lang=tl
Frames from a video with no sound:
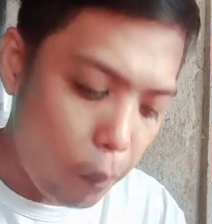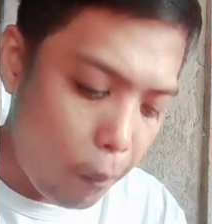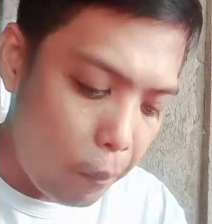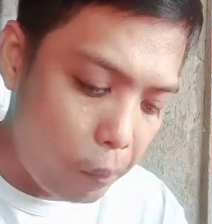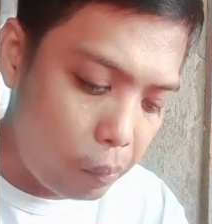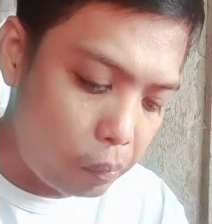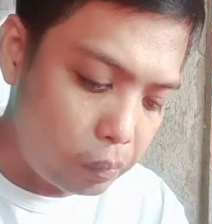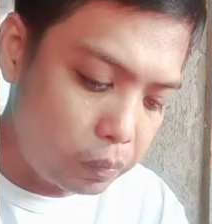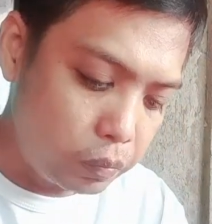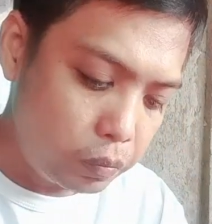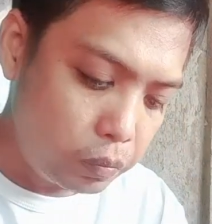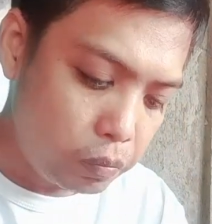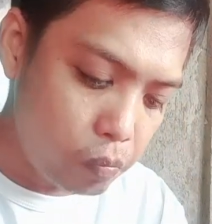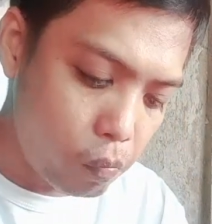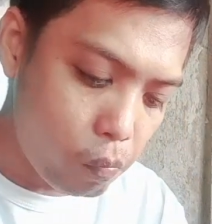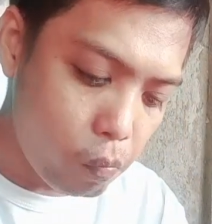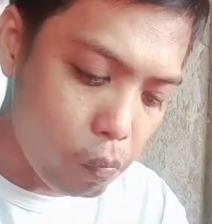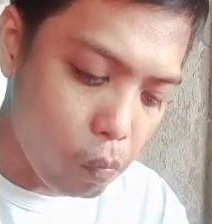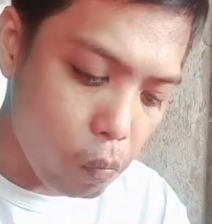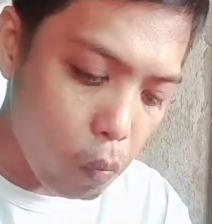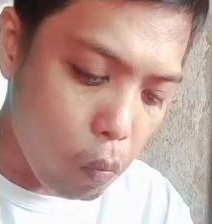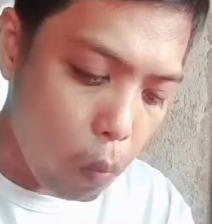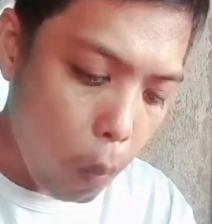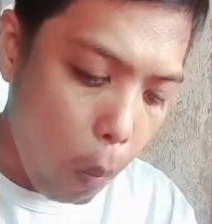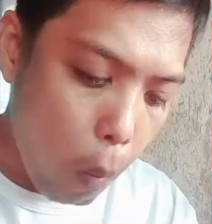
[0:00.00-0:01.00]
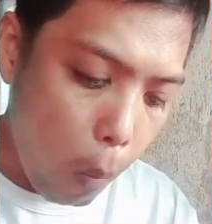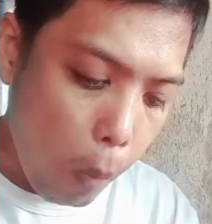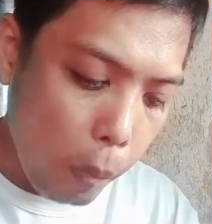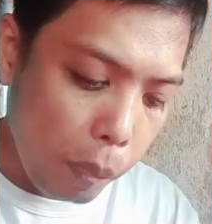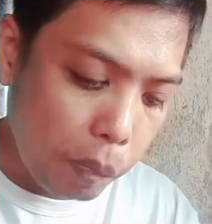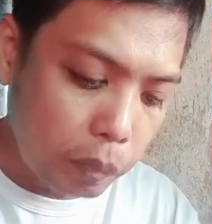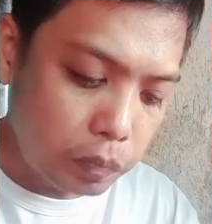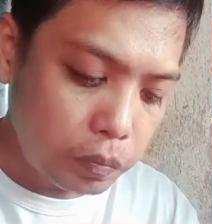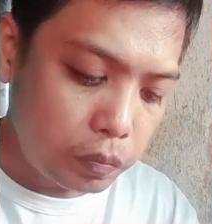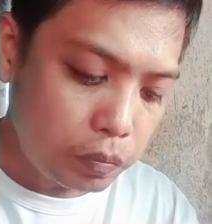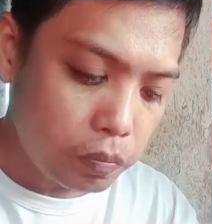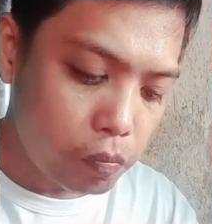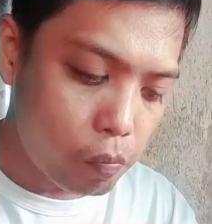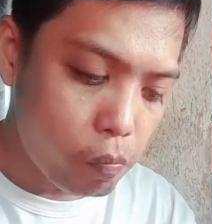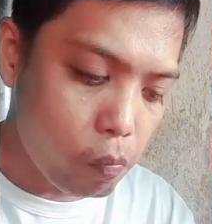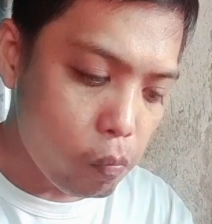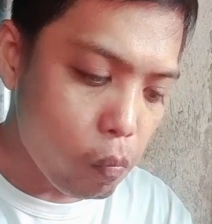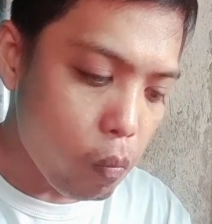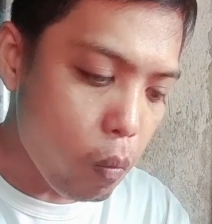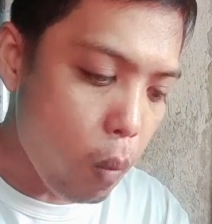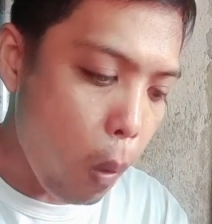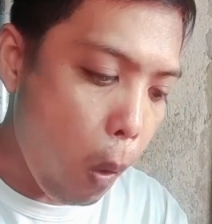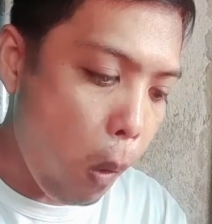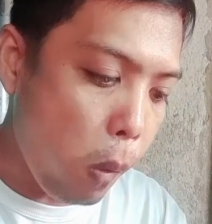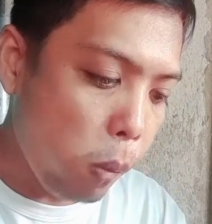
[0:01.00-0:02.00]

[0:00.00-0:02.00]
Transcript: eh atay ba yan o ano.